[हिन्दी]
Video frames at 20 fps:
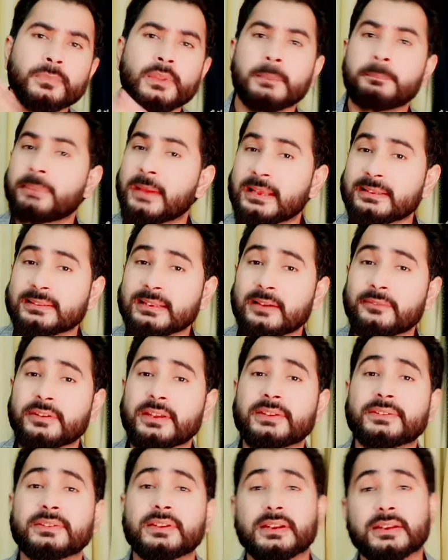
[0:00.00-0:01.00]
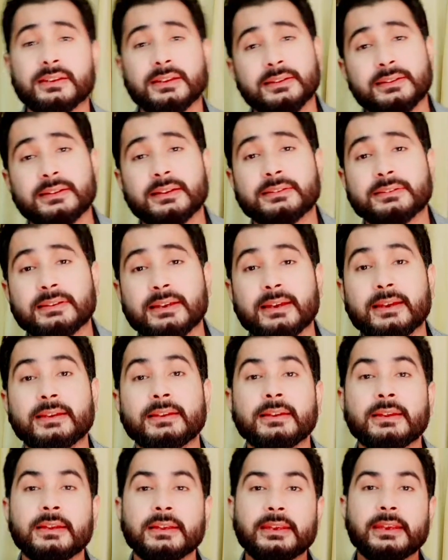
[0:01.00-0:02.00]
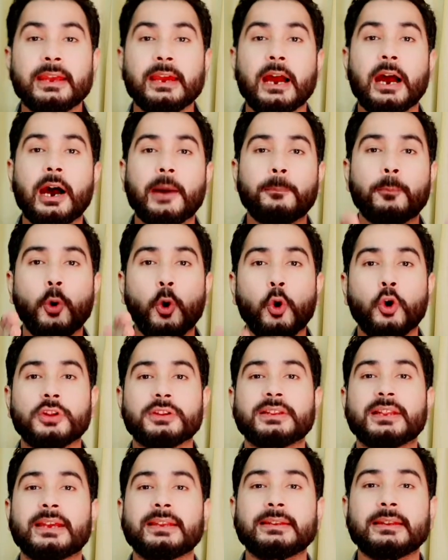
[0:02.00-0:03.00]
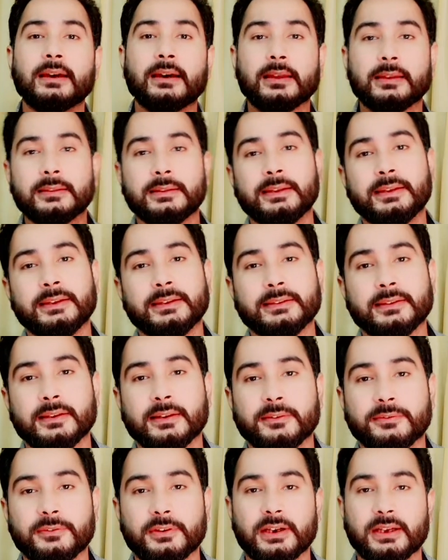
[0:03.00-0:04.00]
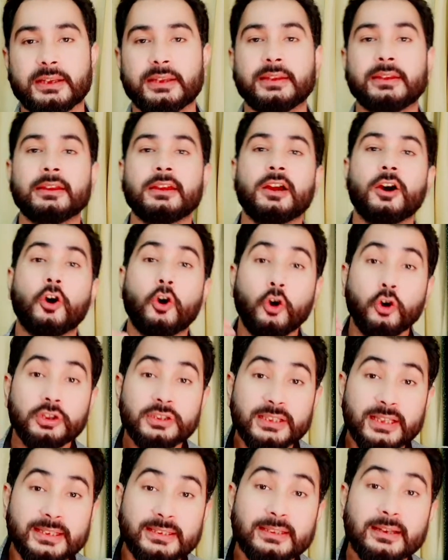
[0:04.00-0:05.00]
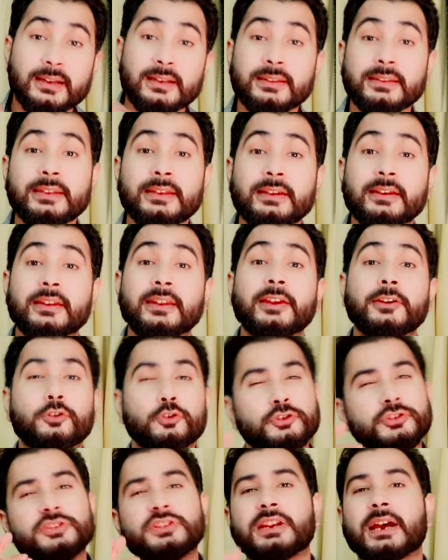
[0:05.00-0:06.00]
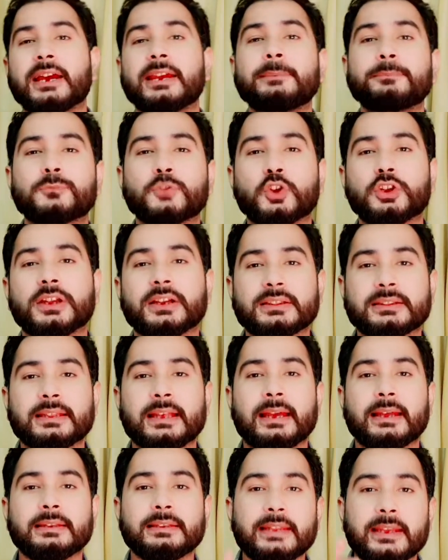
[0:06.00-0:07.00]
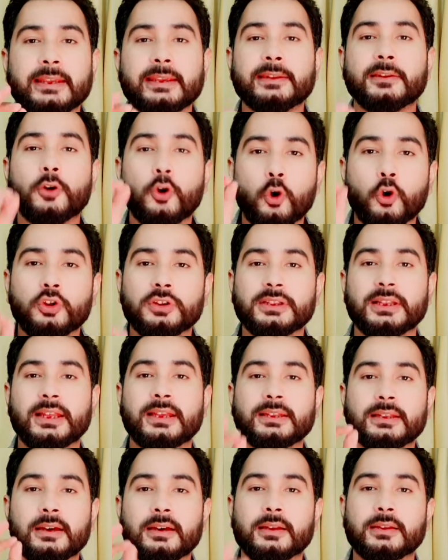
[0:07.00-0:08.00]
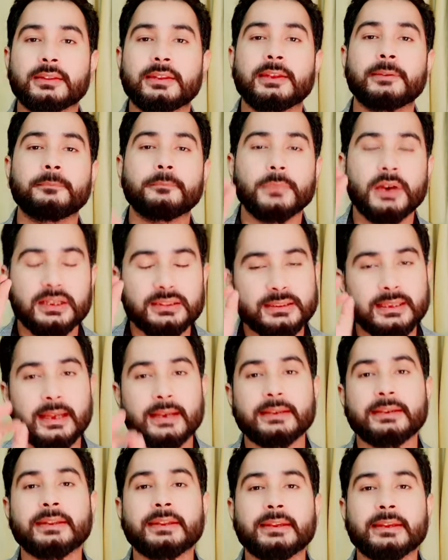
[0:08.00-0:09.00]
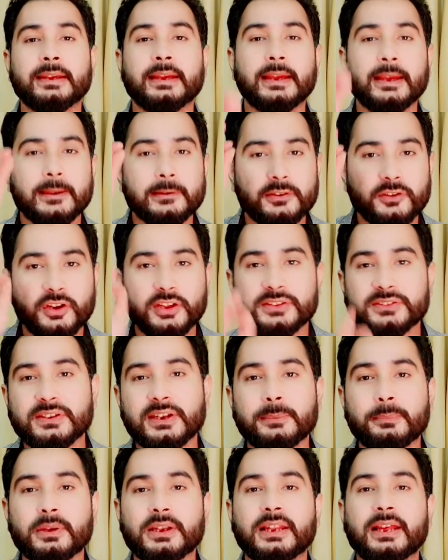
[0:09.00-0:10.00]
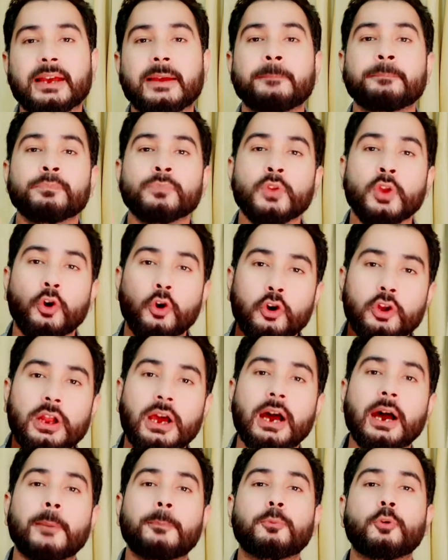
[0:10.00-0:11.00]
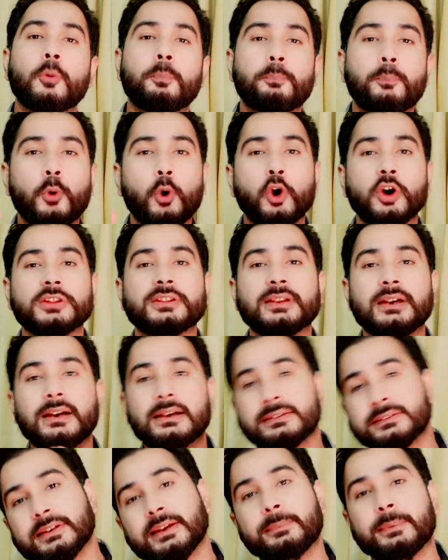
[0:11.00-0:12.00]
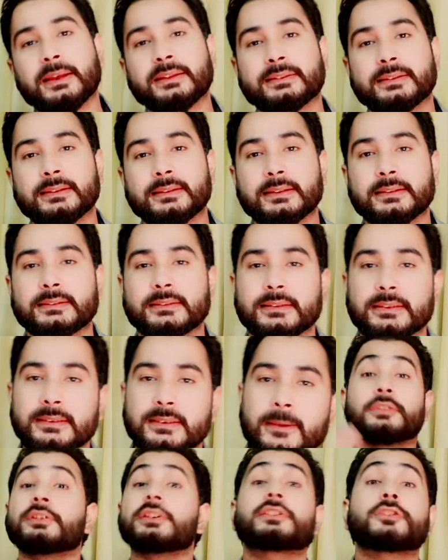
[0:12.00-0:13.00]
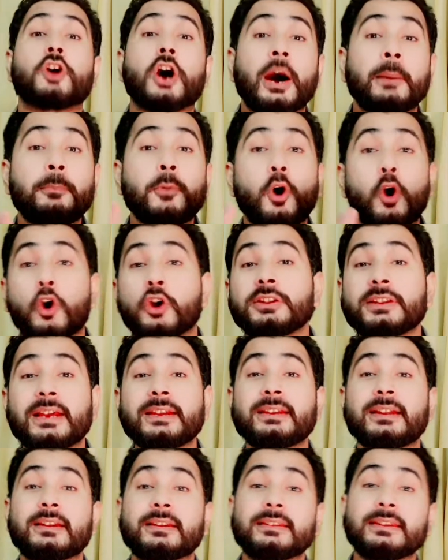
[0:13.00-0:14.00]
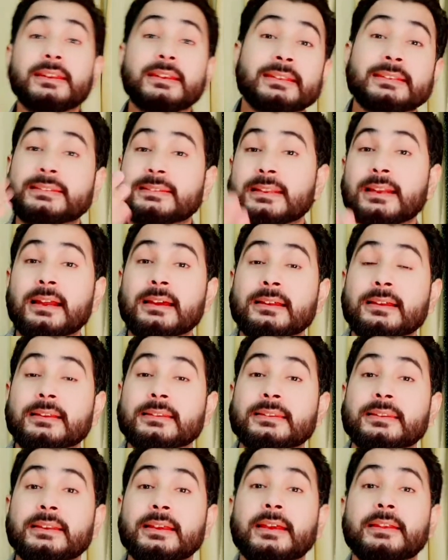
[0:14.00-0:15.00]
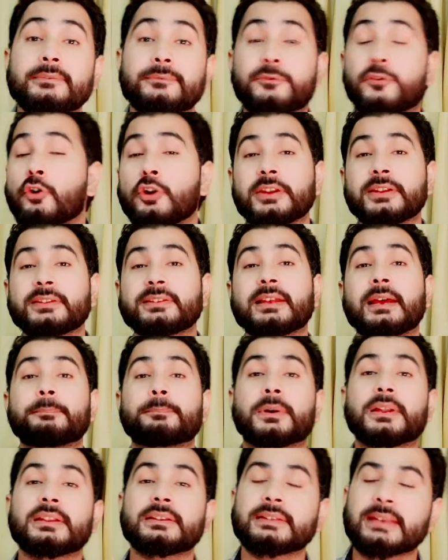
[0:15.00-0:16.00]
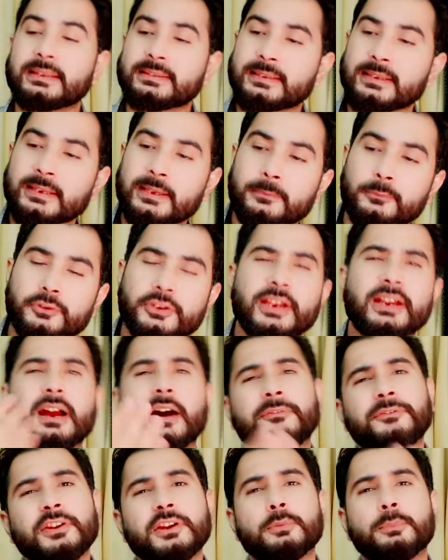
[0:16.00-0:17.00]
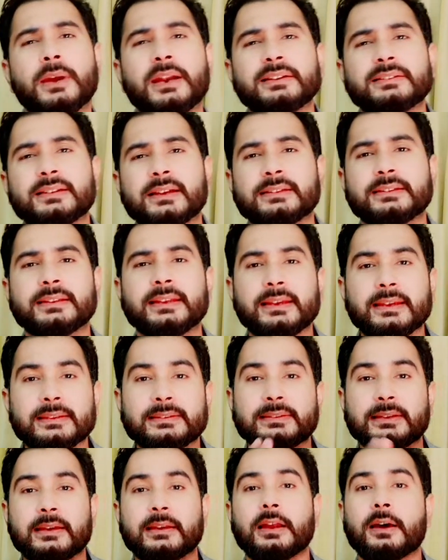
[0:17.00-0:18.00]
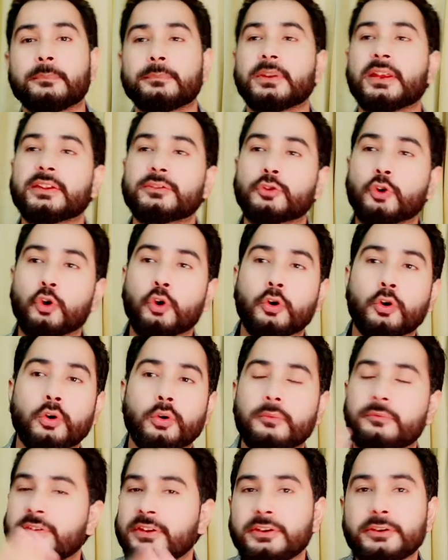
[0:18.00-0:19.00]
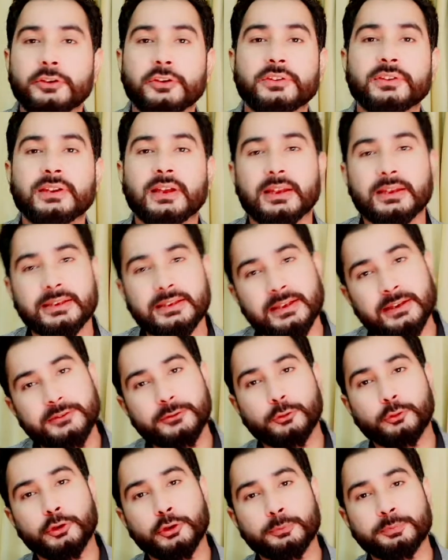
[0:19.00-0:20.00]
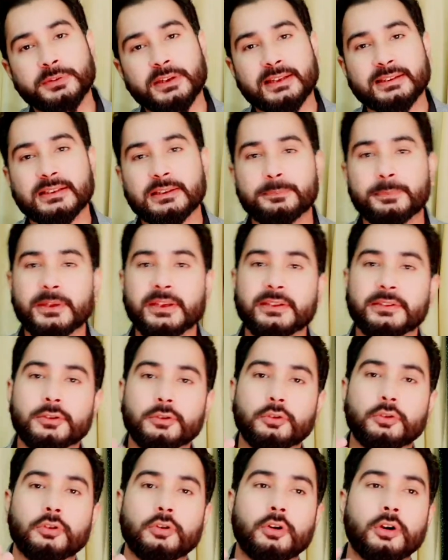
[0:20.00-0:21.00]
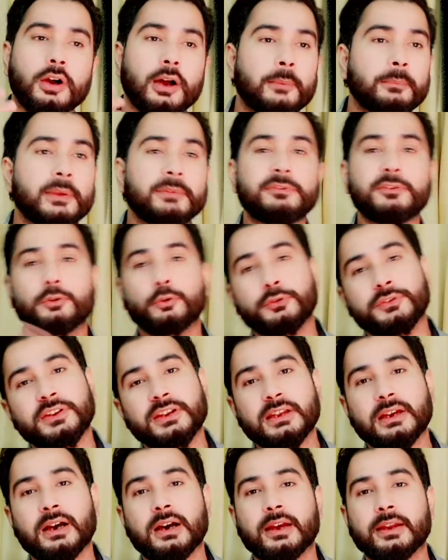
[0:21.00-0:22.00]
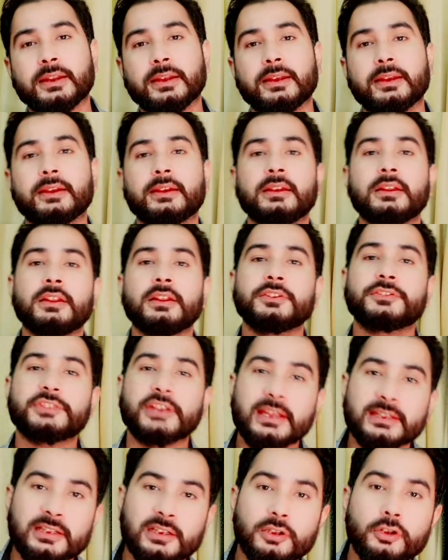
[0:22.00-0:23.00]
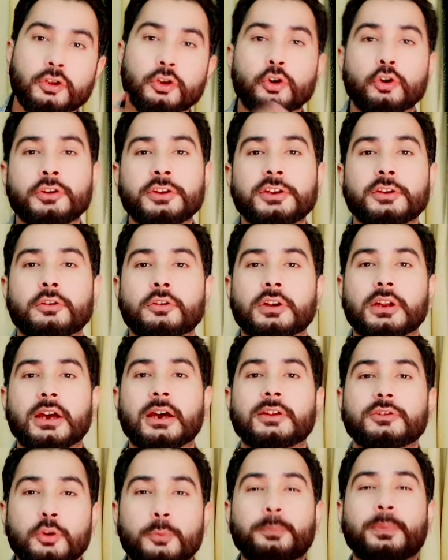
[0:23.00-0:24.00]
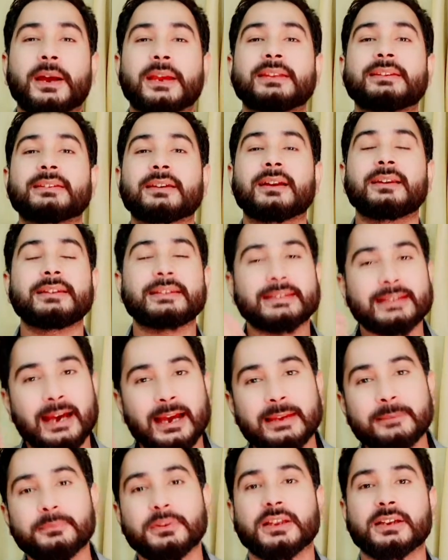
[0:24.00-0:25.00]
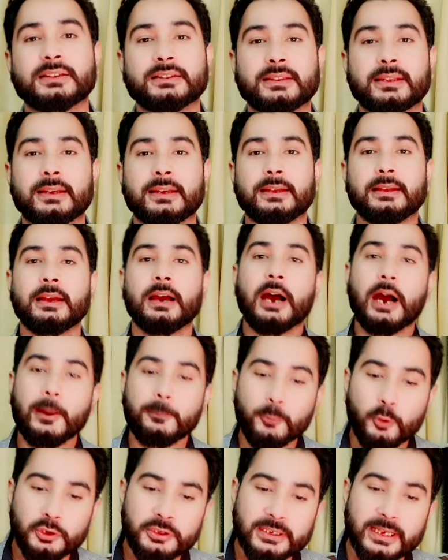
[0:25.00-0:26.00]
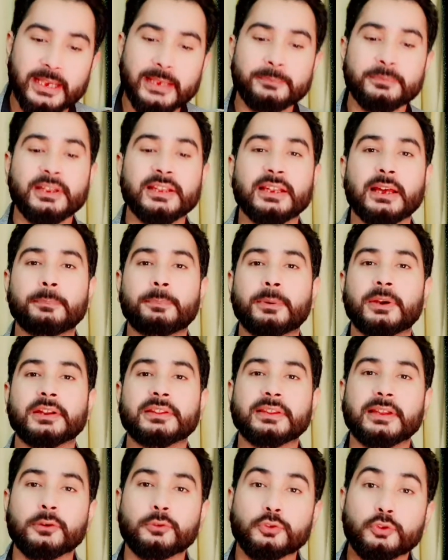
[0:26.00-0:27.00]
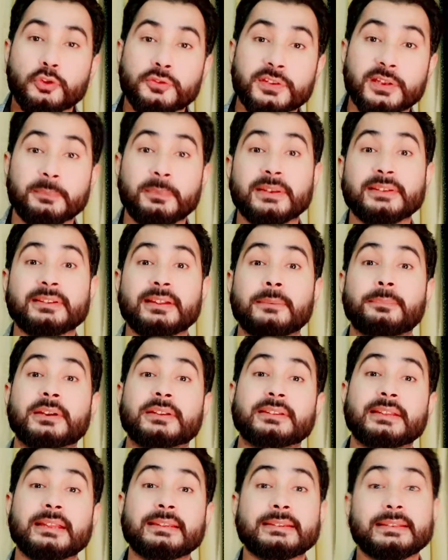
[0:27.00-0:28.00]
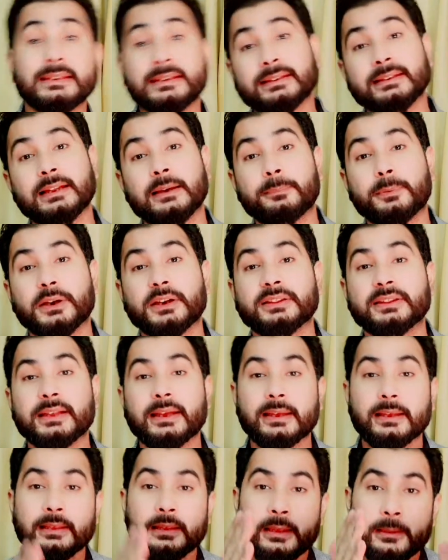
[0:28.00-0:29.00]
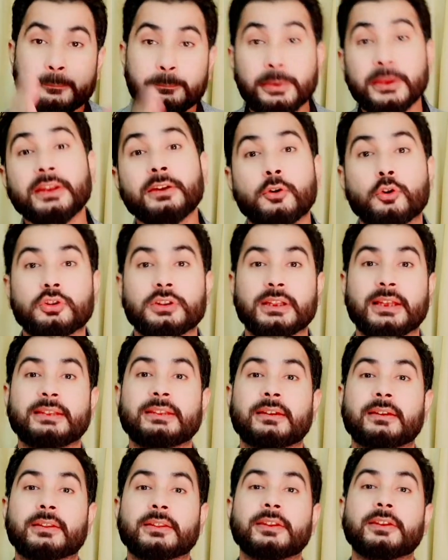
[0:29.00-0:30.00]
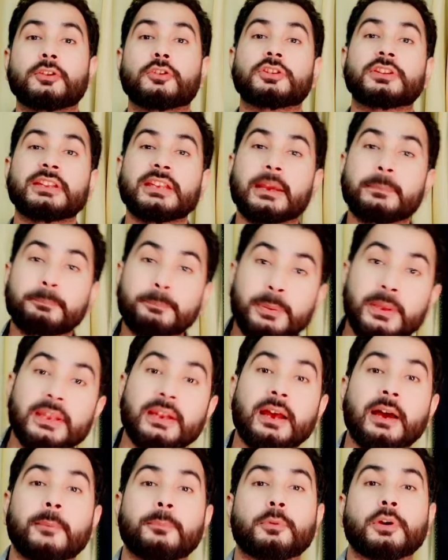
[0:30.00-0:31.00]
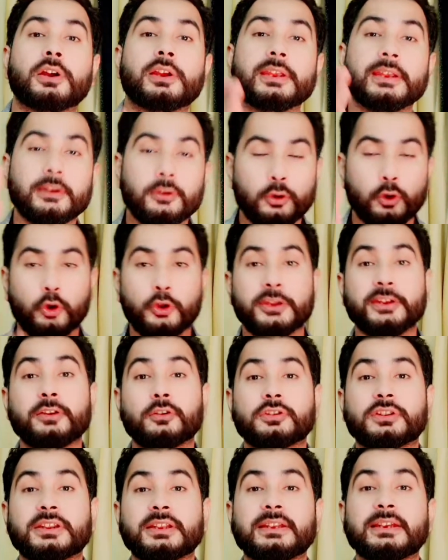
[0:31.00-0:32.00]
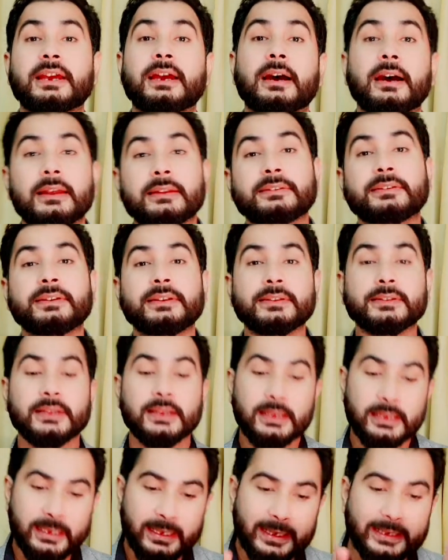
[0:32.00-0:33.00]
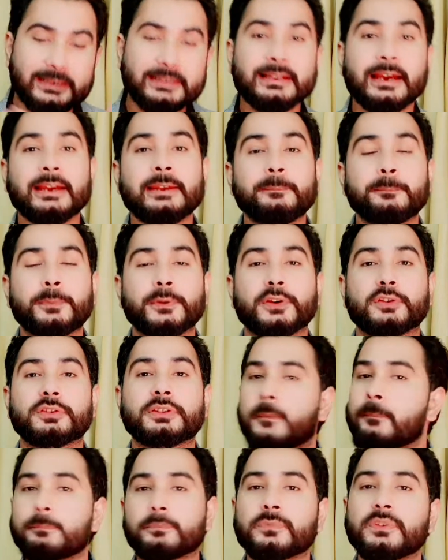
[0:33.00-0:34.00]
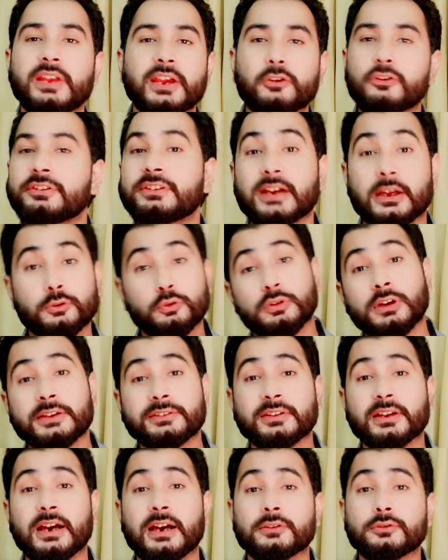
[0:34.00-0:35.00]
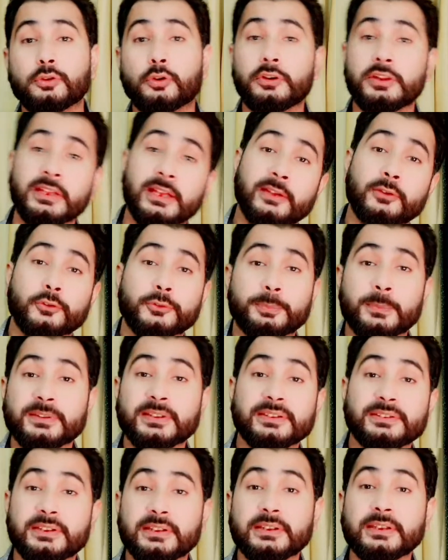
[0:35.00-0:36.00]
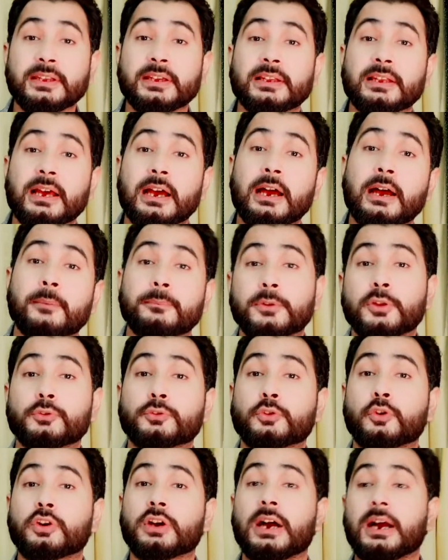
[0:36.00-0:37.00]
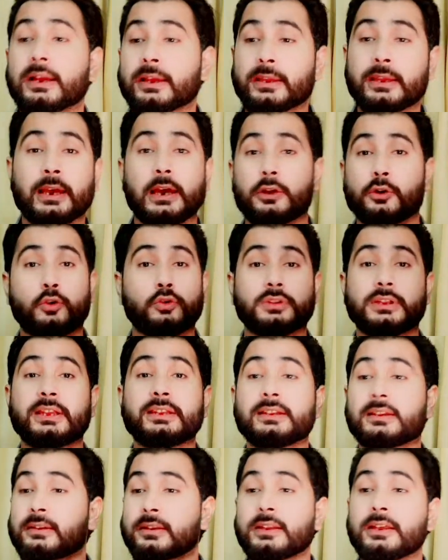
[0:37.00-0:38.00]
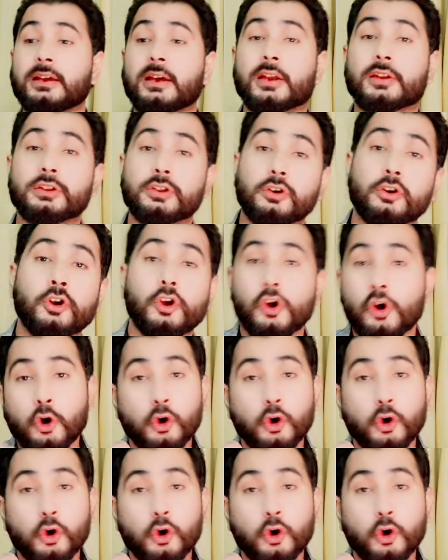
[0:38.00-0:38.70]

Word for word: पैसा वेस्ट करने से अच्छा है कि आप ऑनलाइन अर्निंग की तरफ आएँ ऑनलाइन अर्निंग करें कुछ टाइम तो लगता है लेकिन ऑनलाइन अर्निंग अथेंटिक है ट्रस्टेबल है और आपको बहुत अच्छे पैसे देती है तो अब ऑनलाइन अर्निंग किस तरह करते हैं फॉर एग्जांपल जैसे कि मुझे काफ़ी कमेंट्स आते हैं कि सर हमने दो वीडियोस डाली हैं यूट्यूब चैनल पे तो हमें व्यूज़ नहीं आ रहे चैनल ग्रो नहीं हो रहा तो भाईजान टाइम लगता है आपको टाइम देना पड़ता है उसको समझना पड़ता है सीखना पड़ता है फिर ऑनलाइन अर्निंग होती है फिर आपकी ग्रोइंग होती है हर चीज़ एक टाइम पे होती है ये कोई जादू का चिराग थोड़ी है कि उसमें से जिन निकला हमने उसको कहा कि यार ऑनलाइन अर्निंग कर दो और